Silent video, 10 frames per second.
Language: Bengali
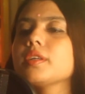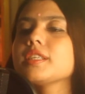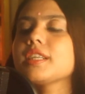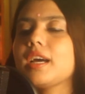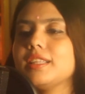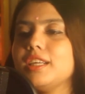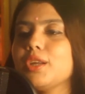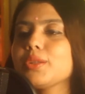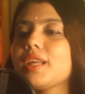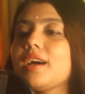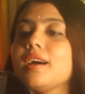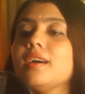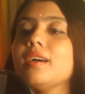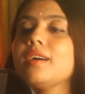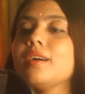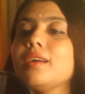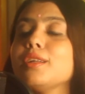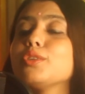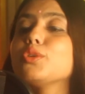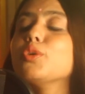স্বাধীনতা
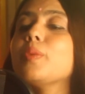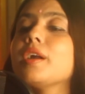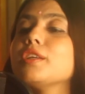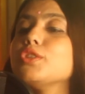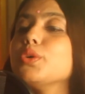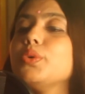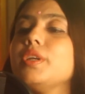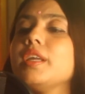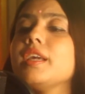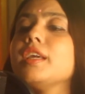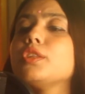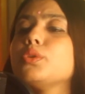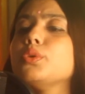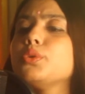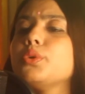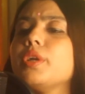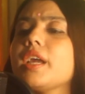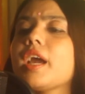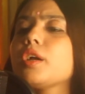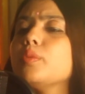তোমার জন্যে থুথুরে
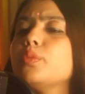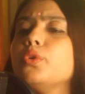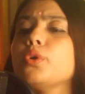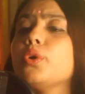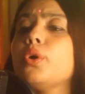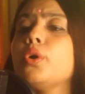এক বুড়ো